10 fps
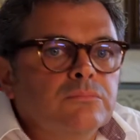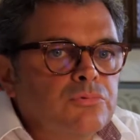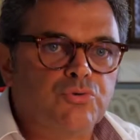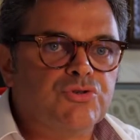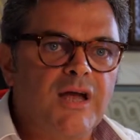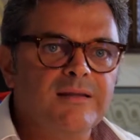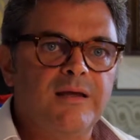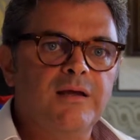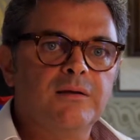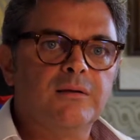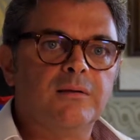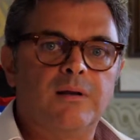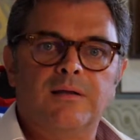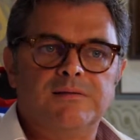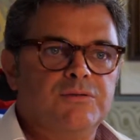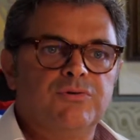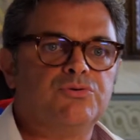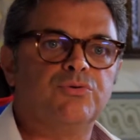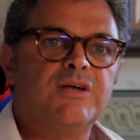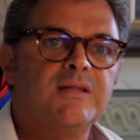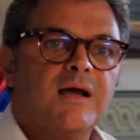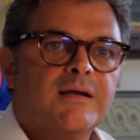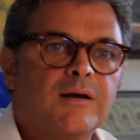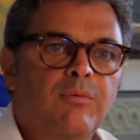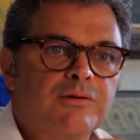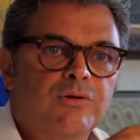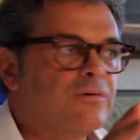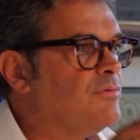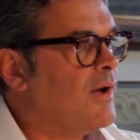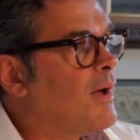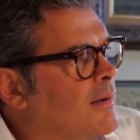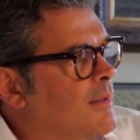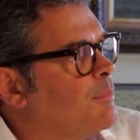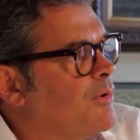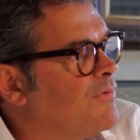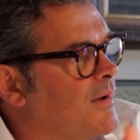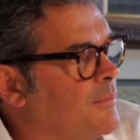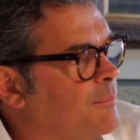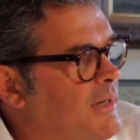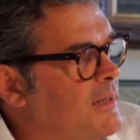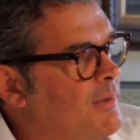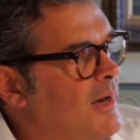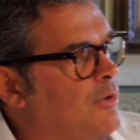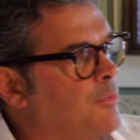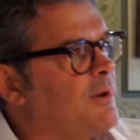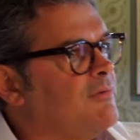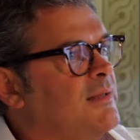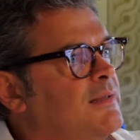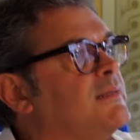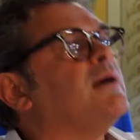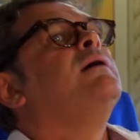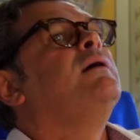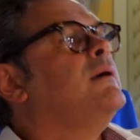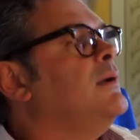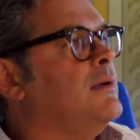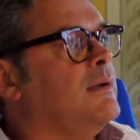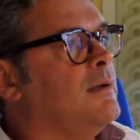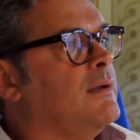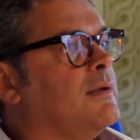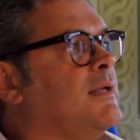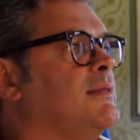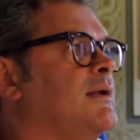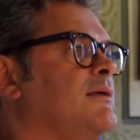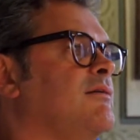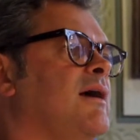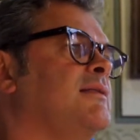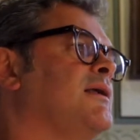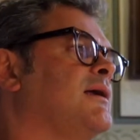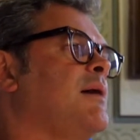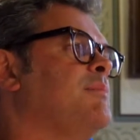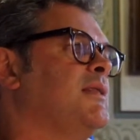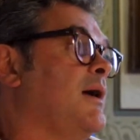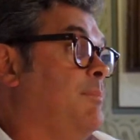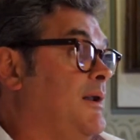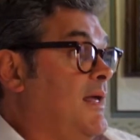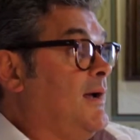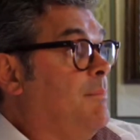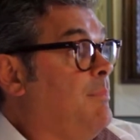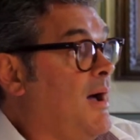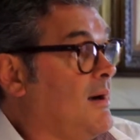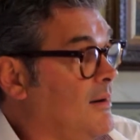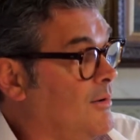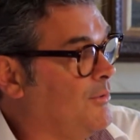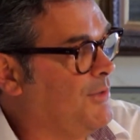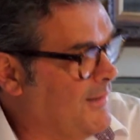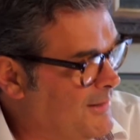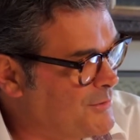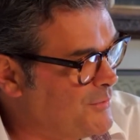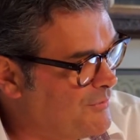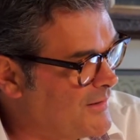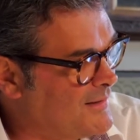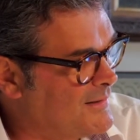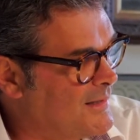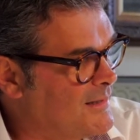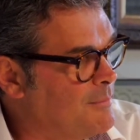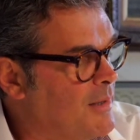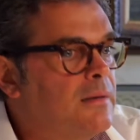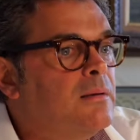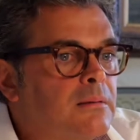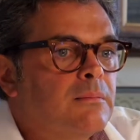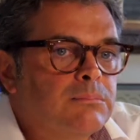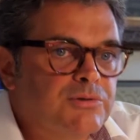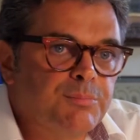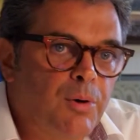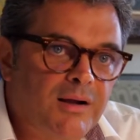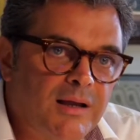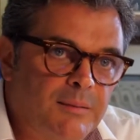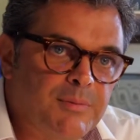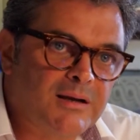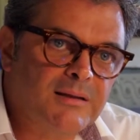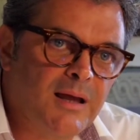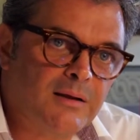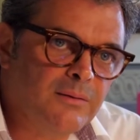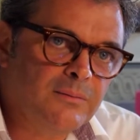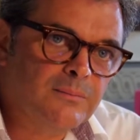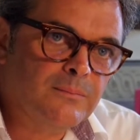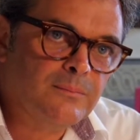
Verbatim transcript: succede, eh? ragazzi, cioè succede anche quando, anche puoi fare un preliminare di compravendita, eh, chi te la deve vendere cambia idea, perde la caparra, no? cioè, adesso non fraintendetemi, si può anche cambiare idea, no?